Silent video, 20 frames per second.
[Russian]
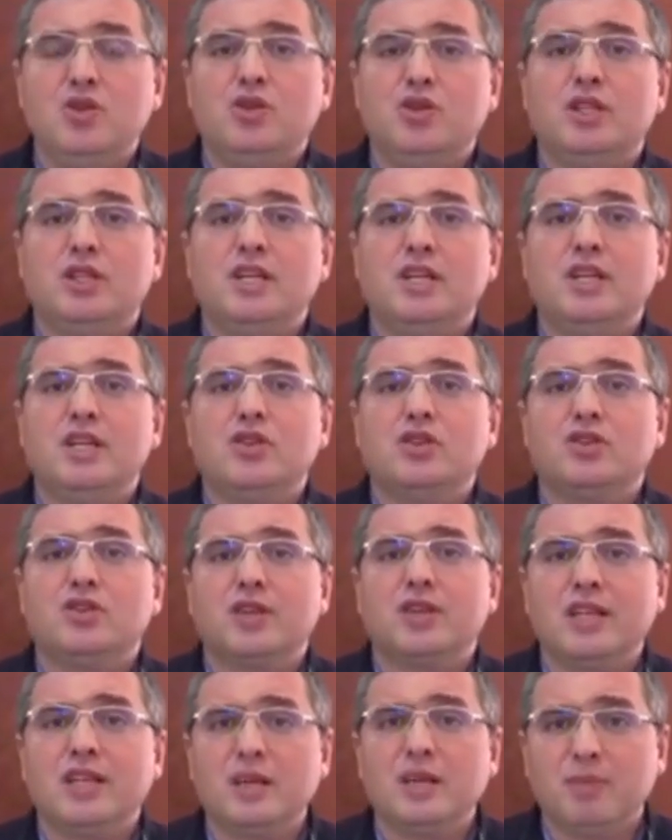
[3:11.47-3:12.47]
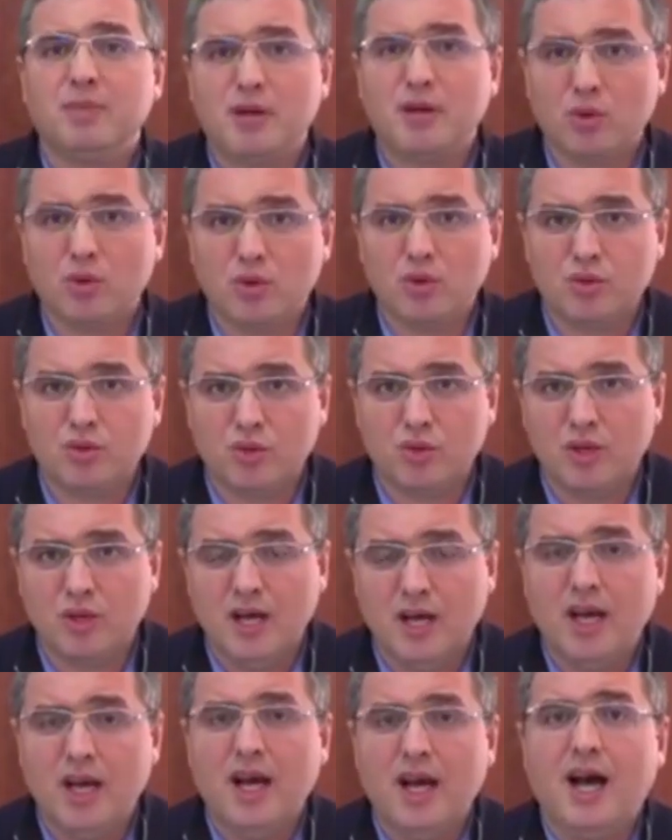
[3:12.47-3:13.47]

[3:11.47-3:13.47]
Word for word: 4 часа на погрузку,